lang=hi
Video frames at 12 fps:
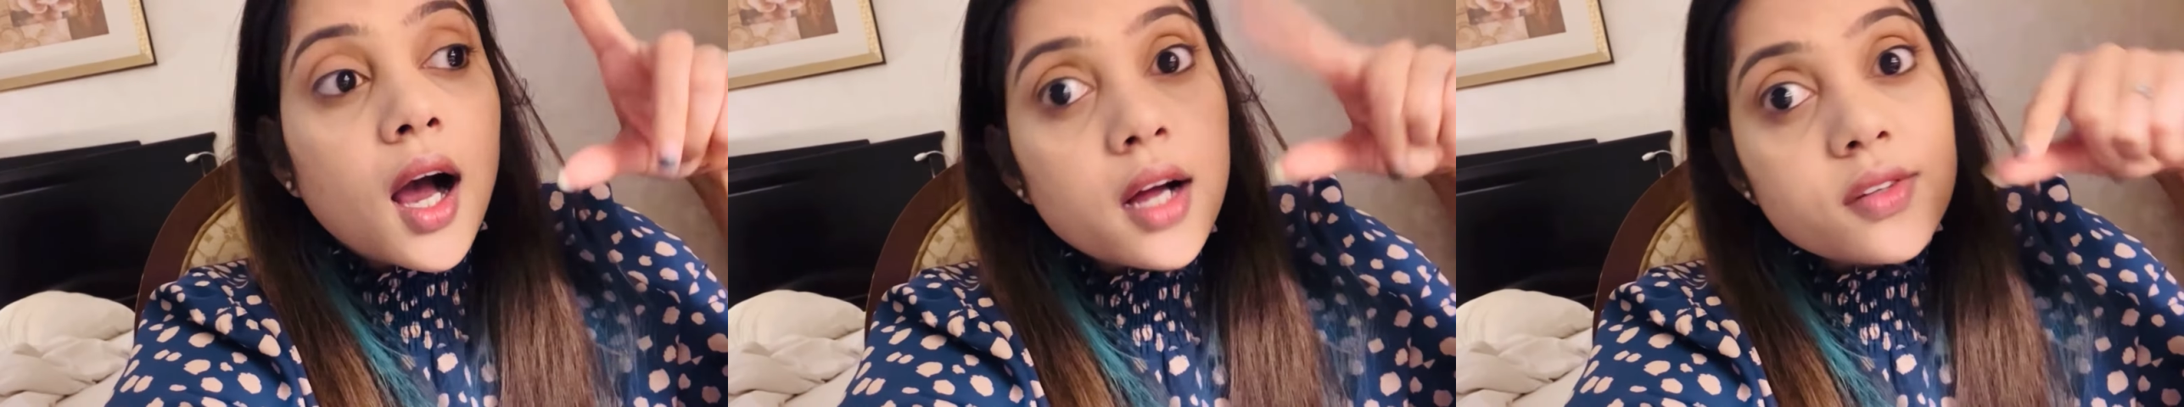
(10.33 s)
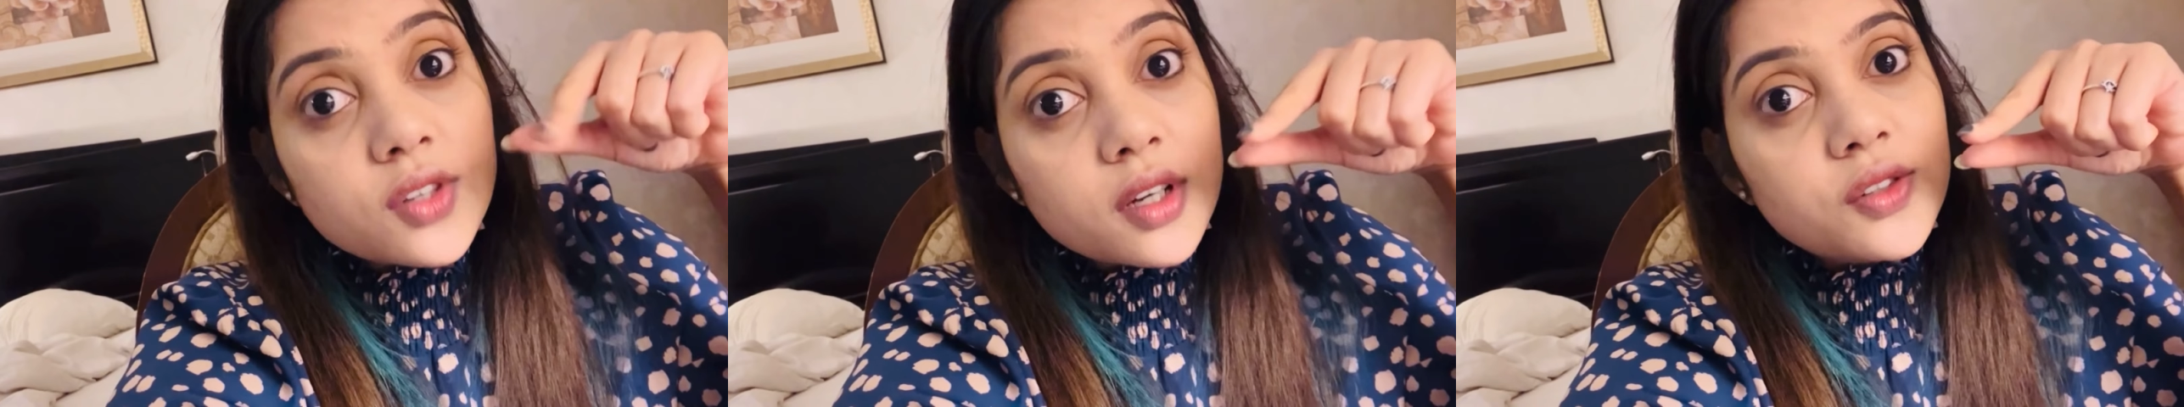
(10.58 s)

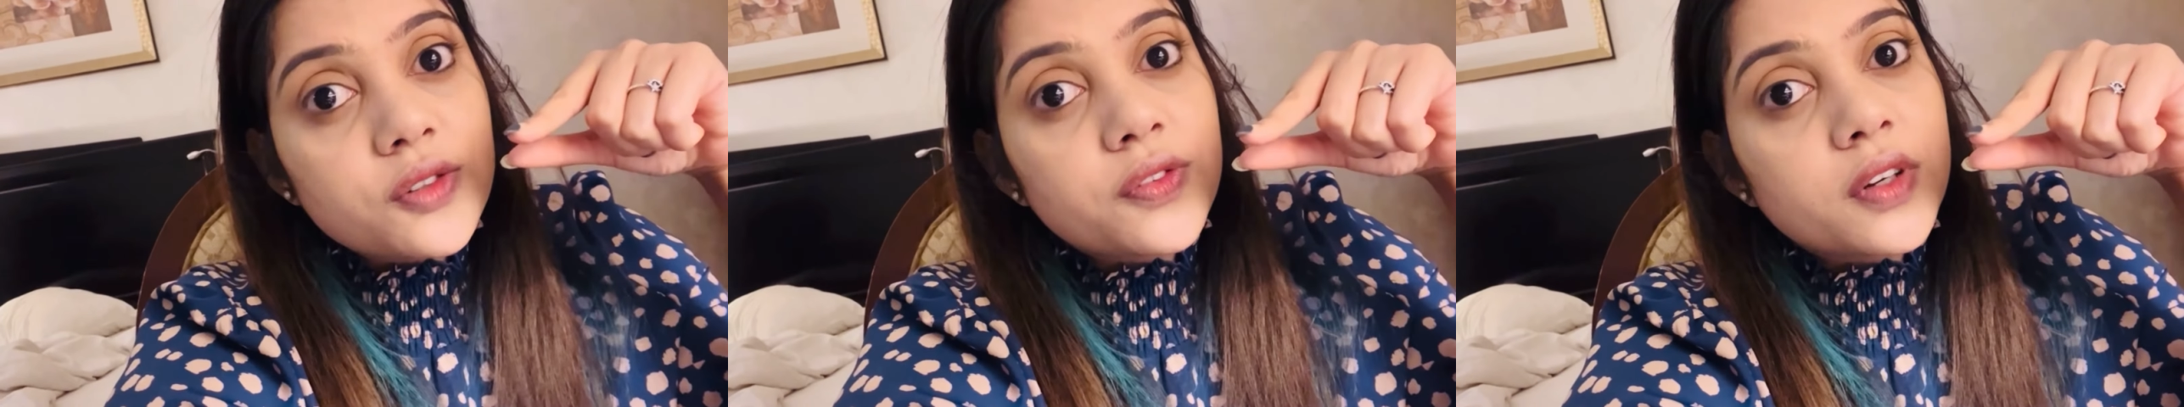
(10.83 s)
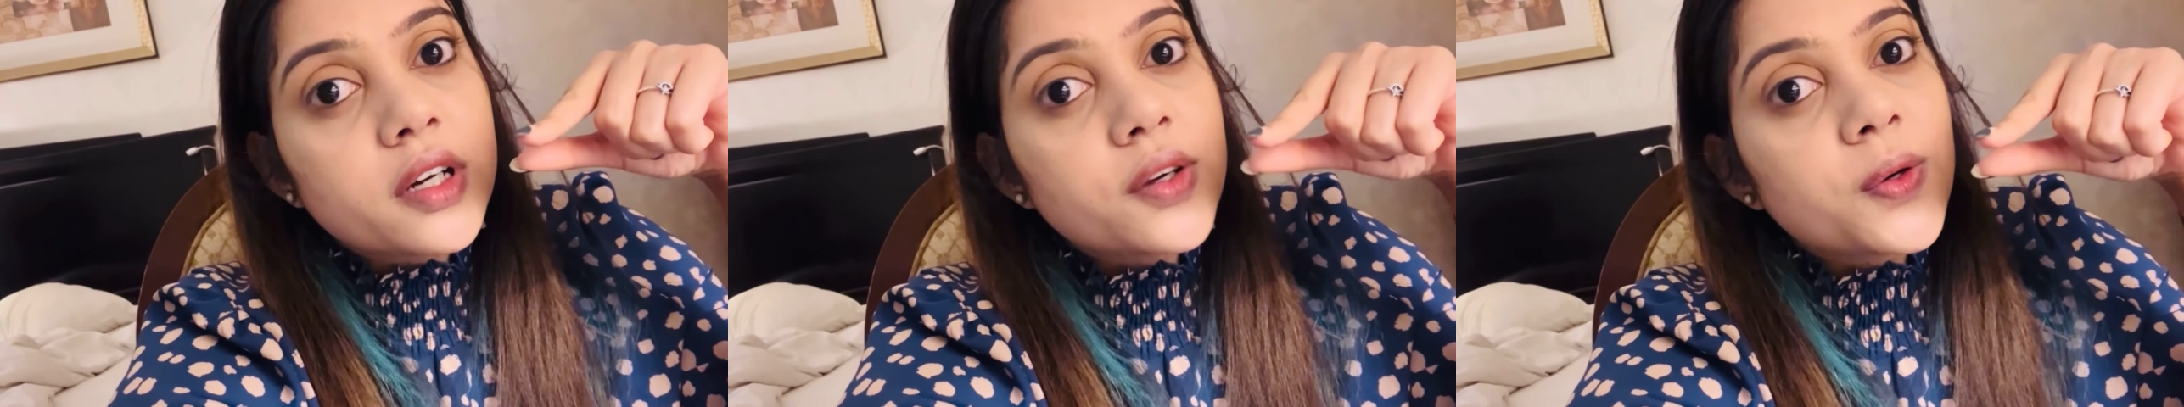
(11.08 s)
आज का जो
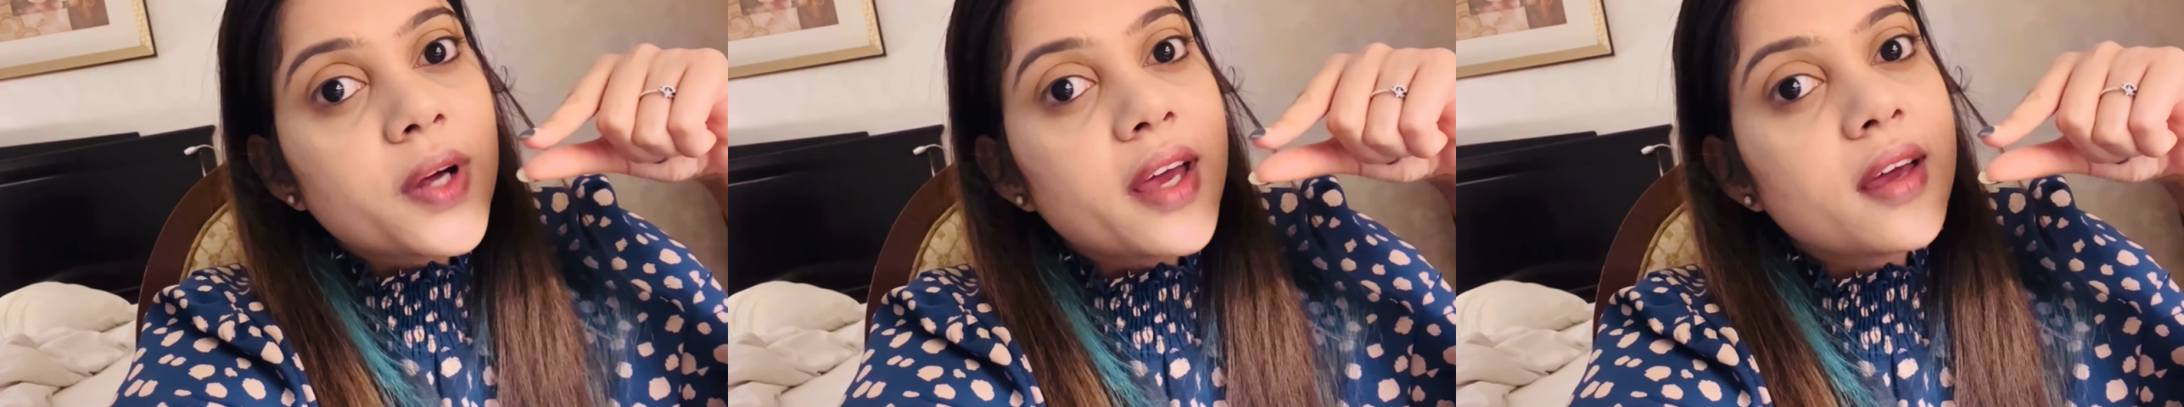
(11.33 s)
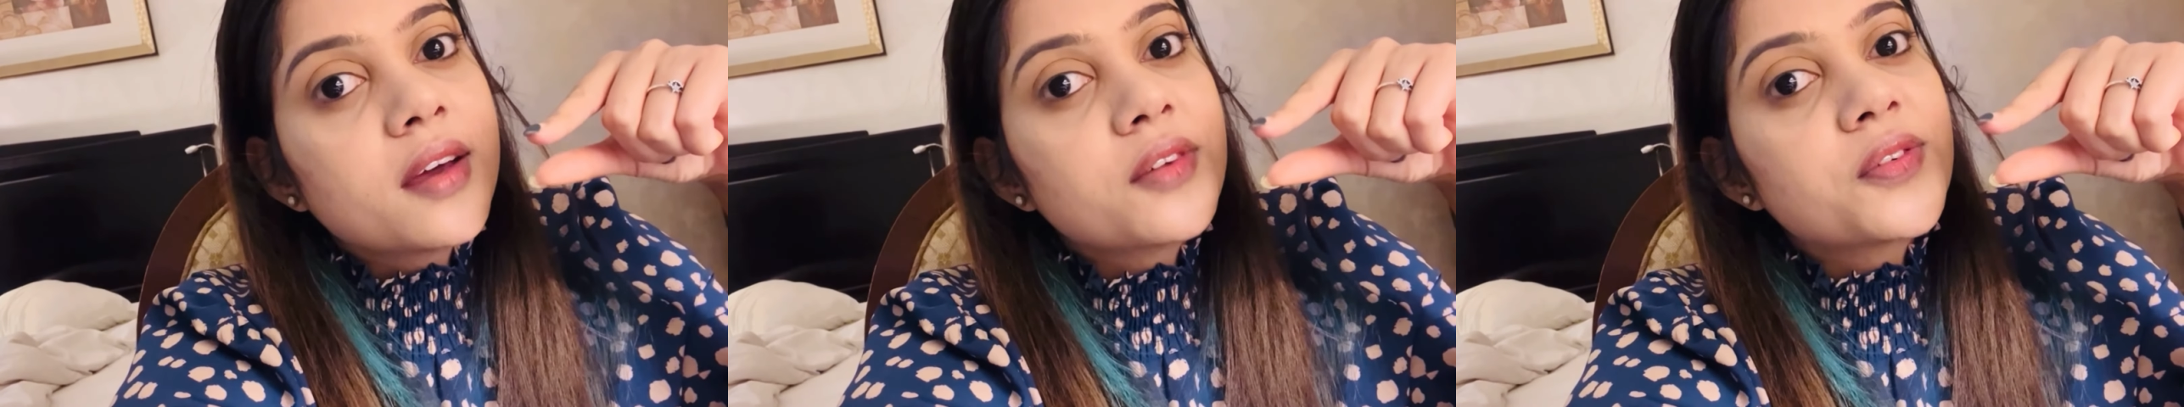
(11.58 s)
वीडियो
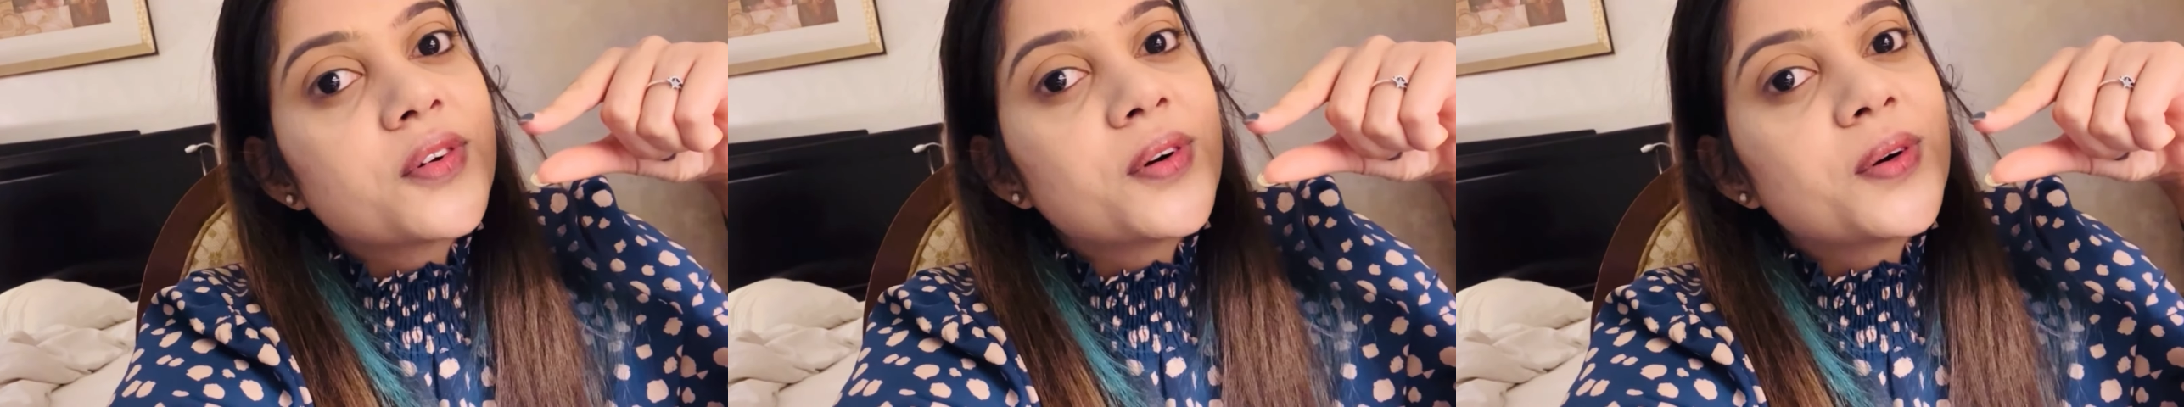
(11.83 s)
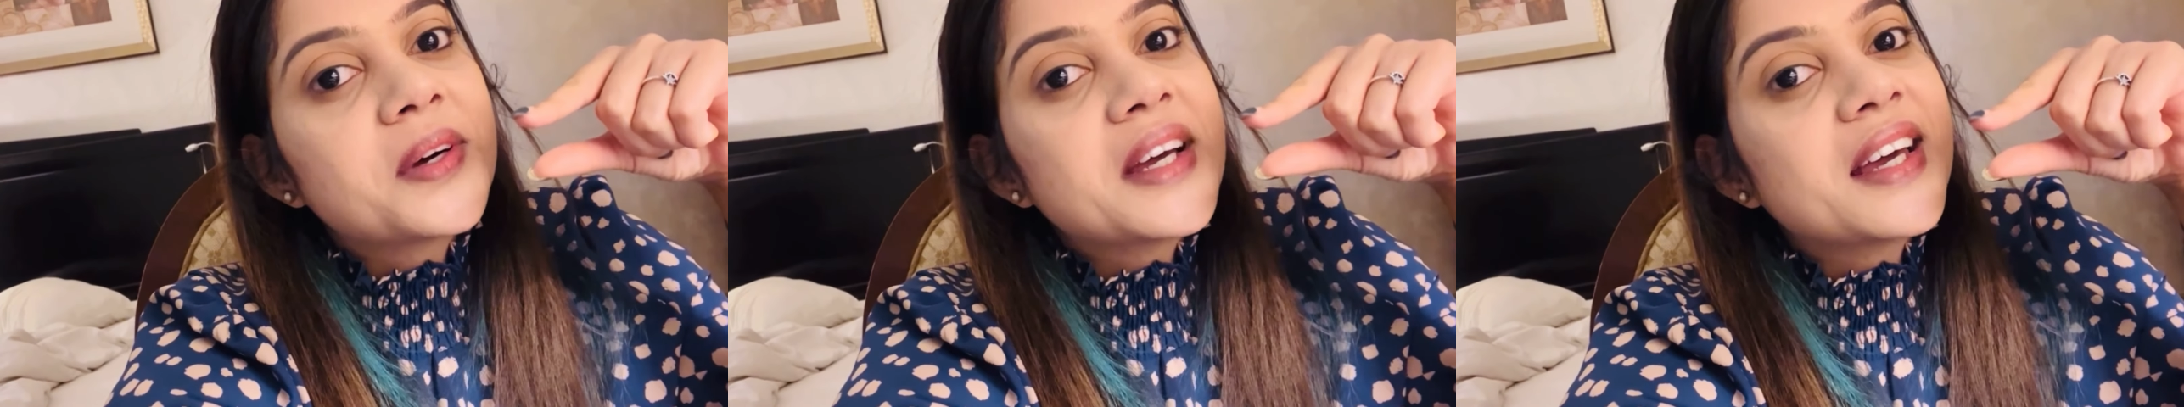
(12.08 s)
है वो
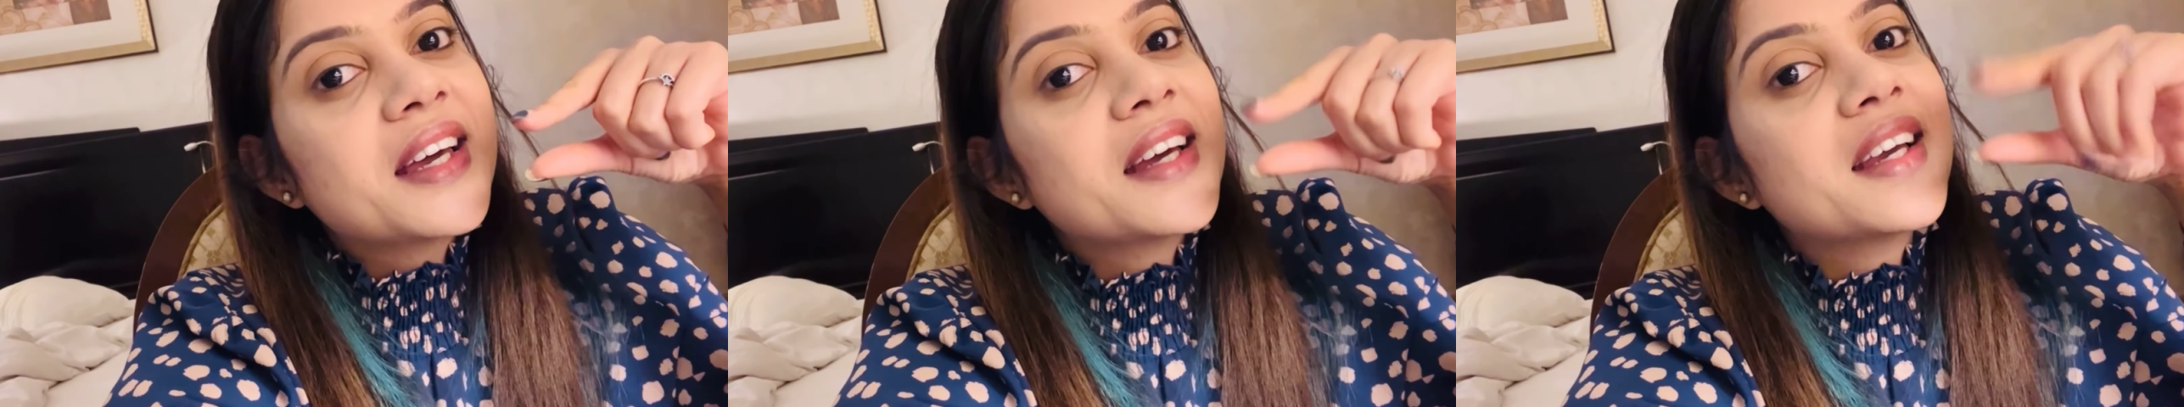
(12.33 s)
है